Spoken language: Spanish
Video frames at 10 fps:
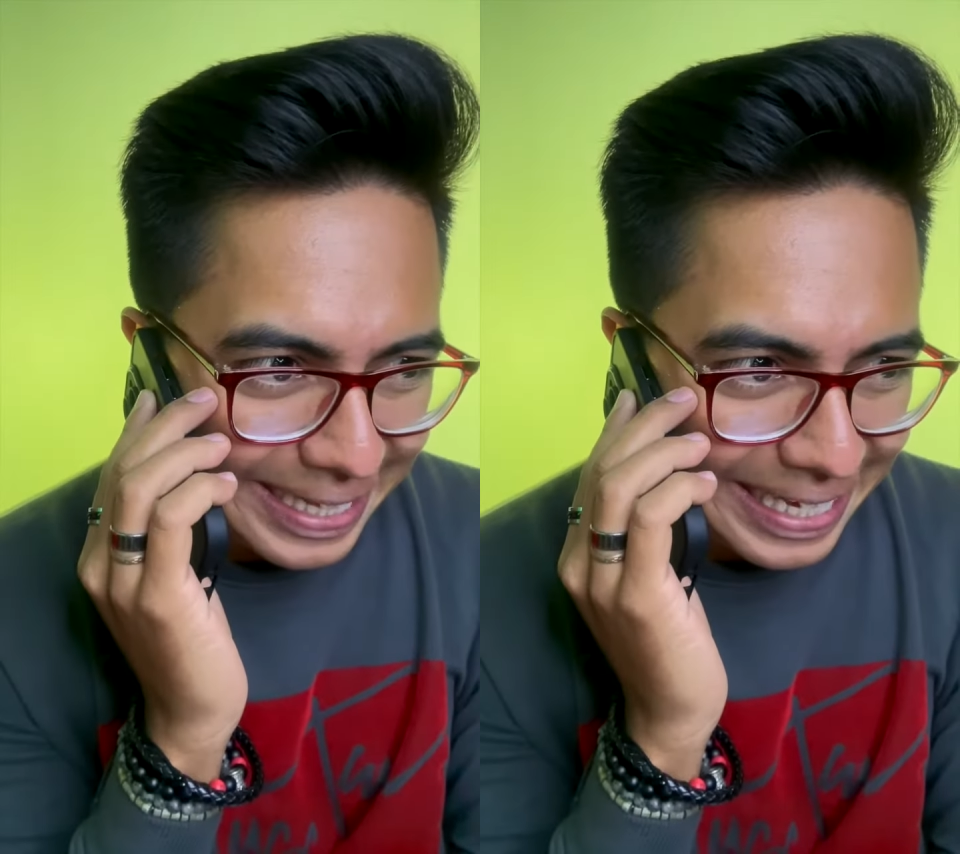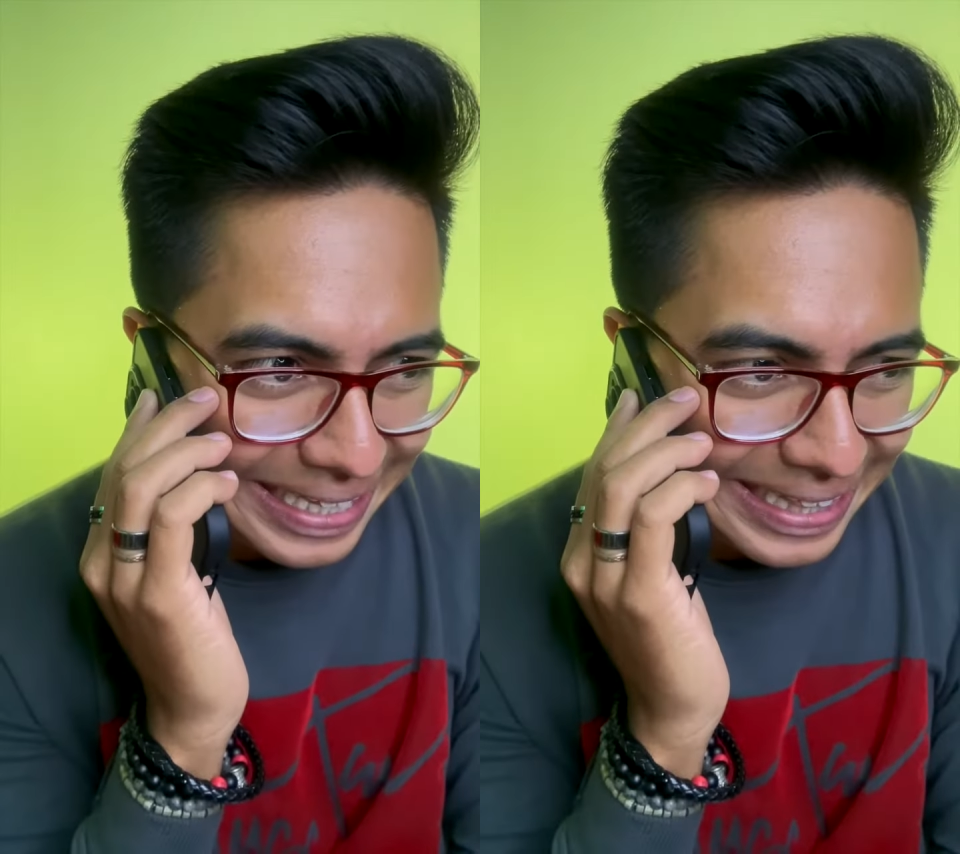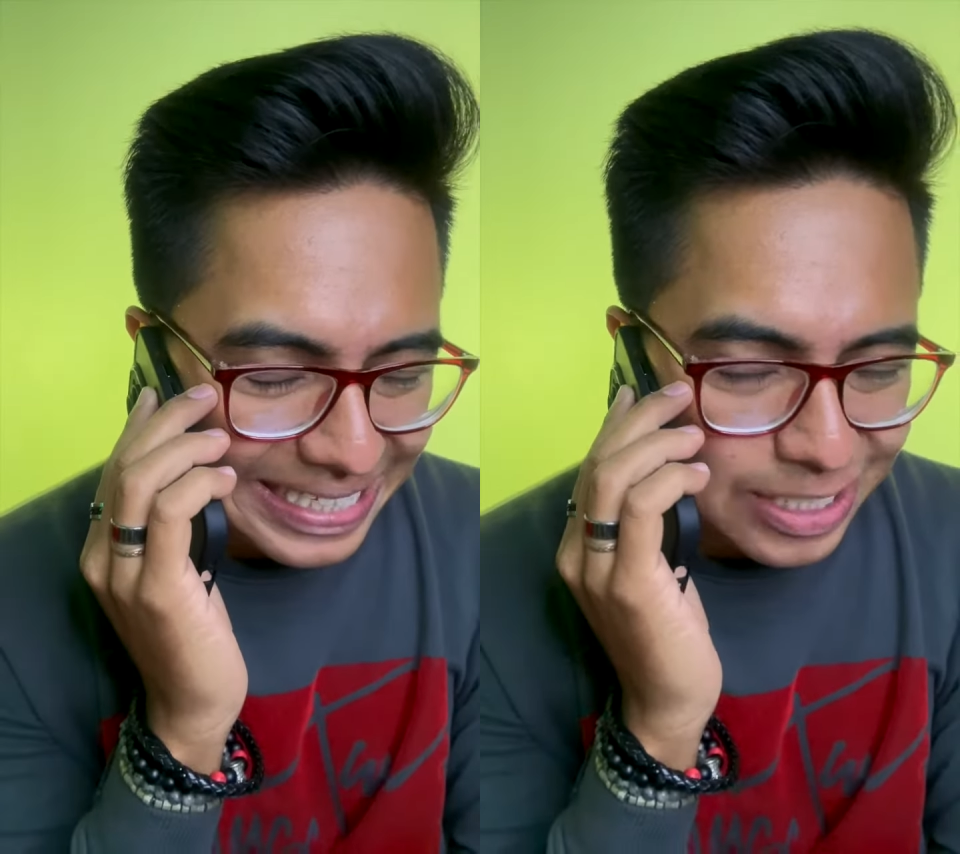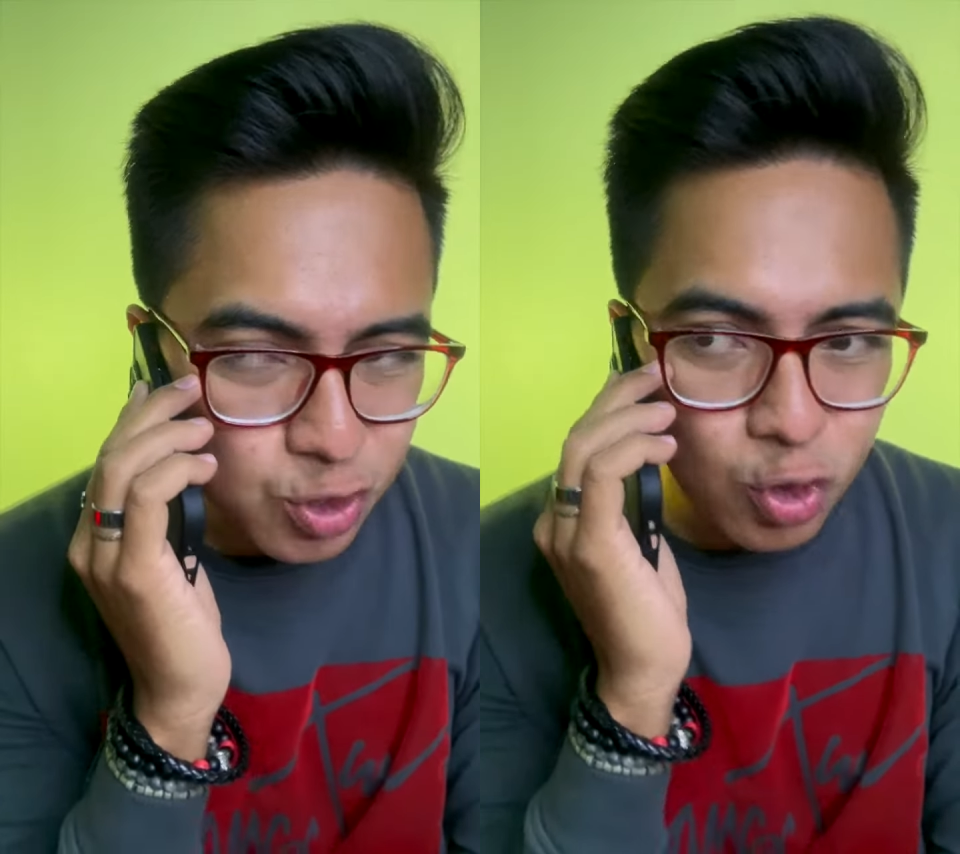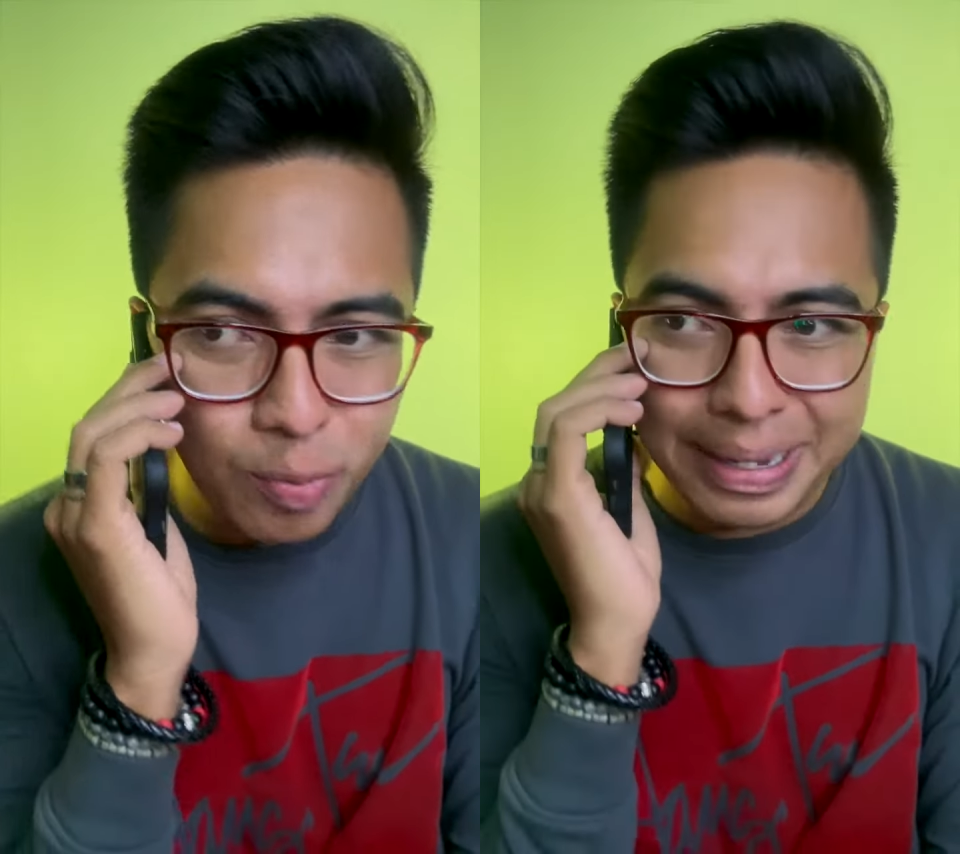eh,
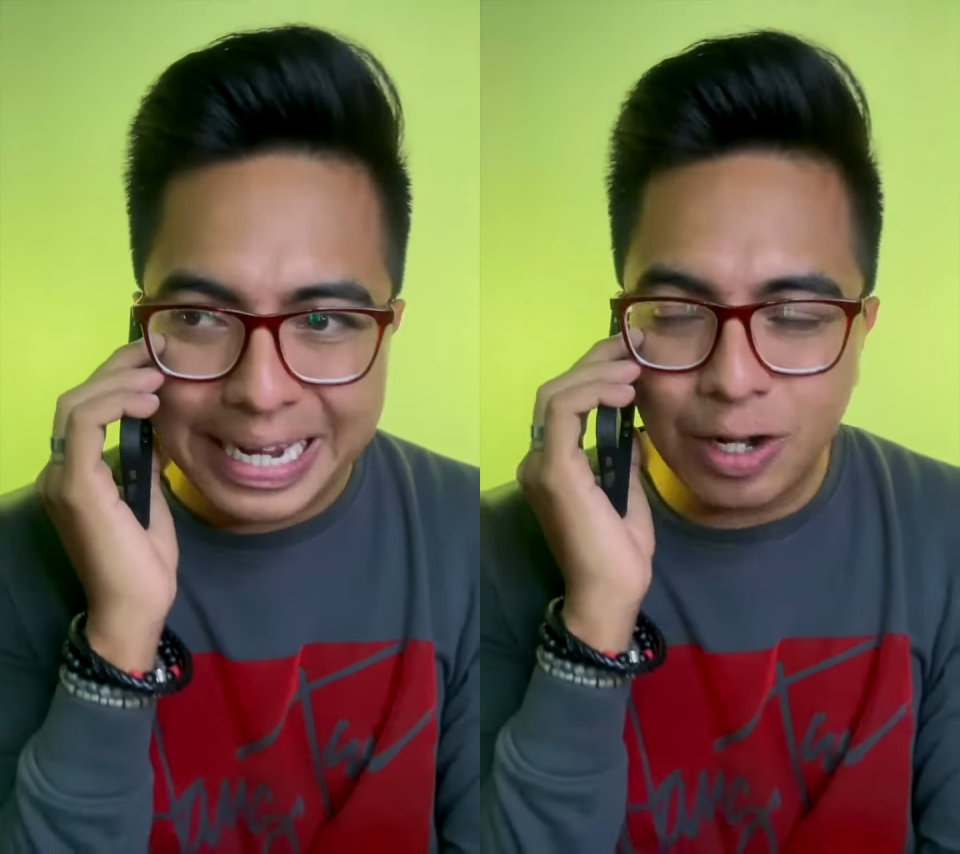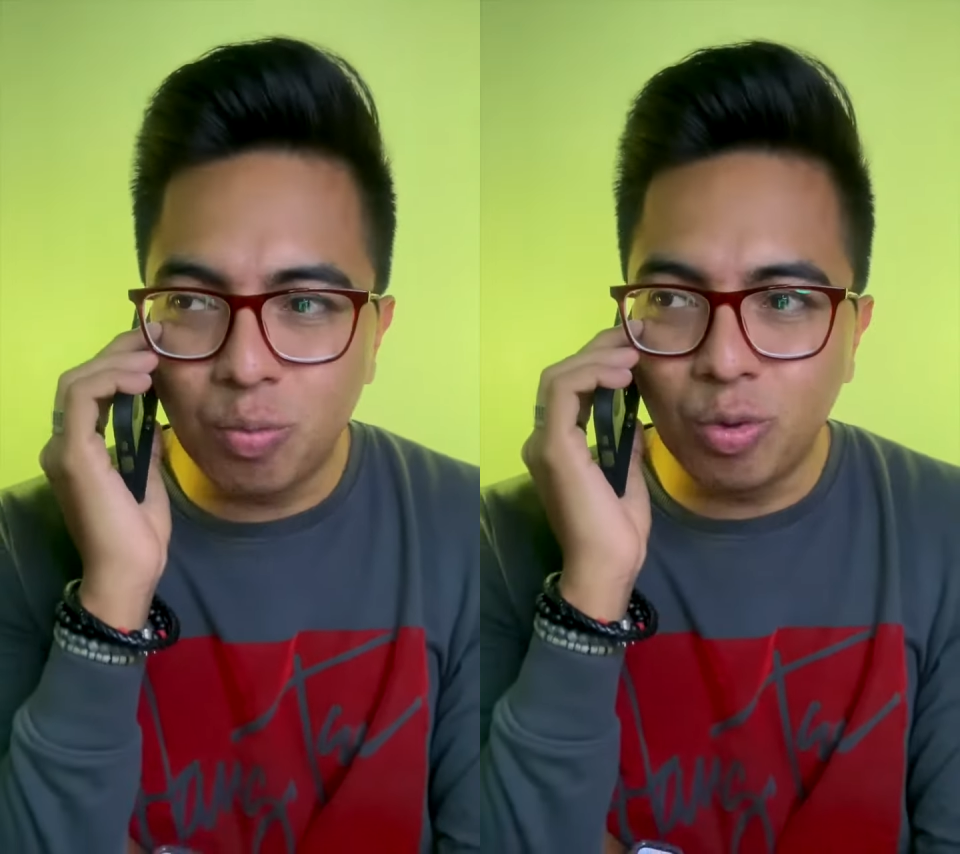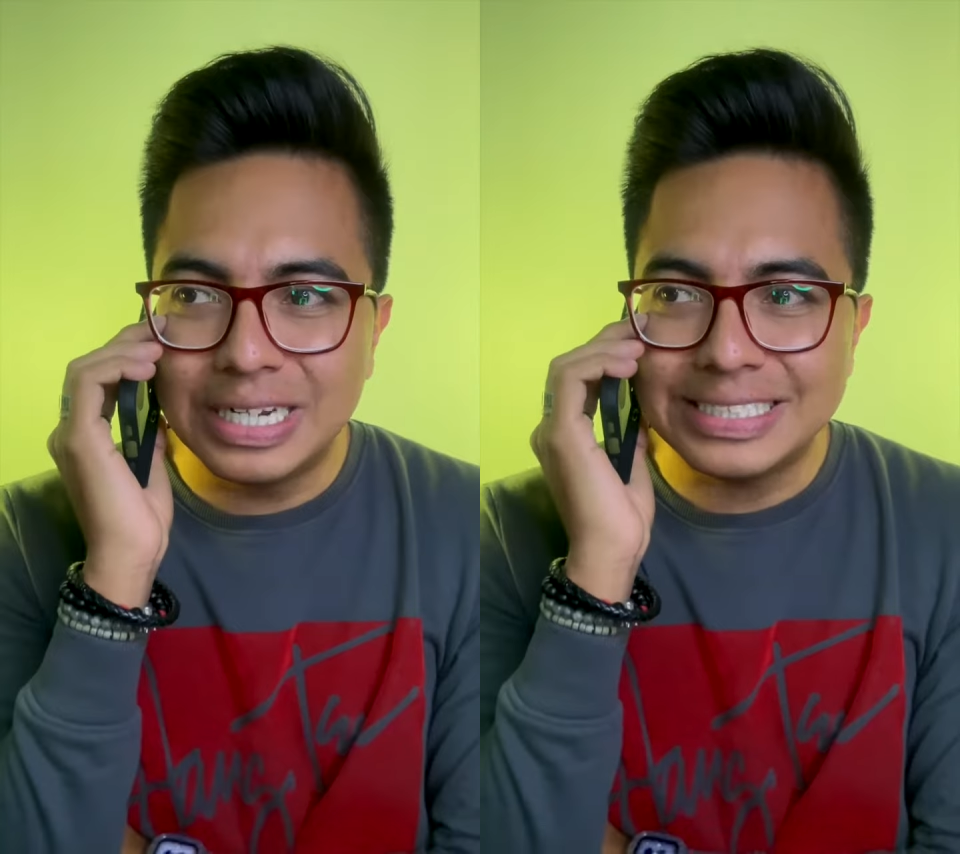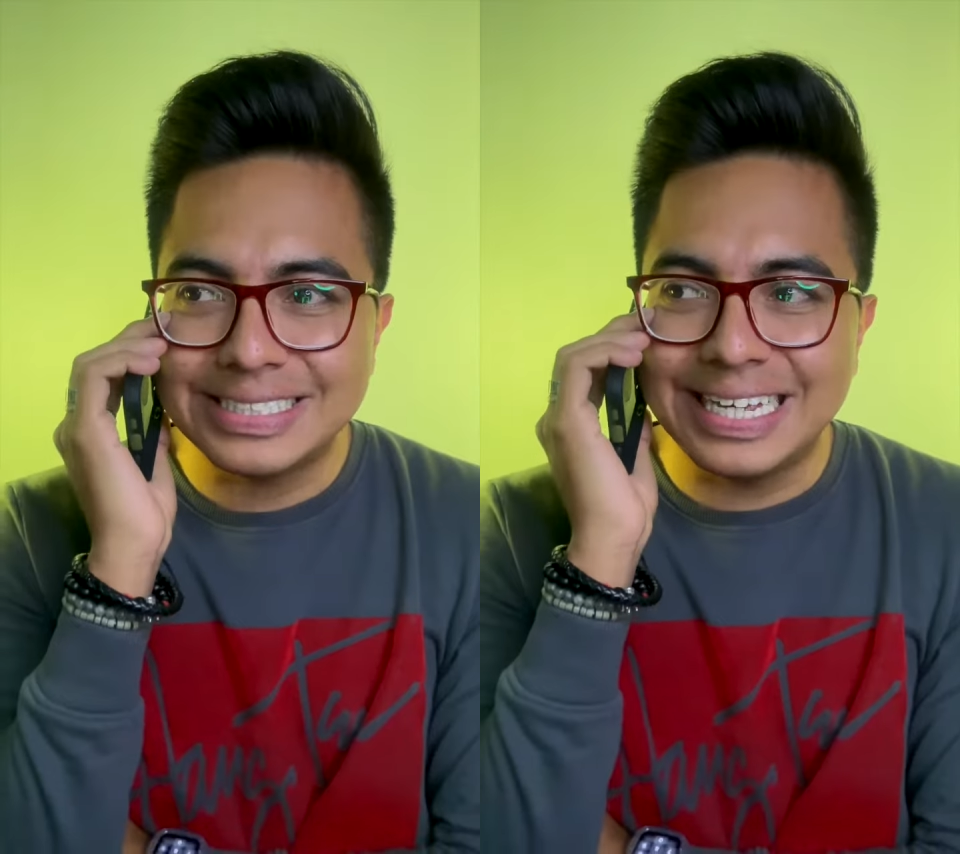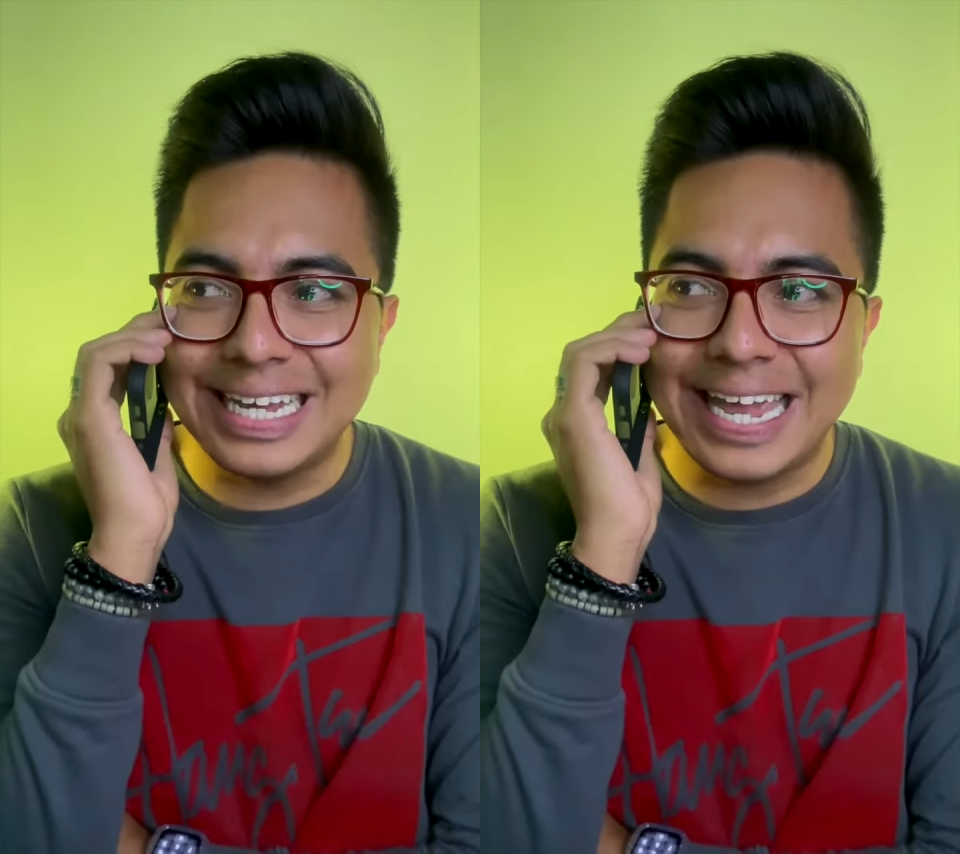disculpe que lo moleste,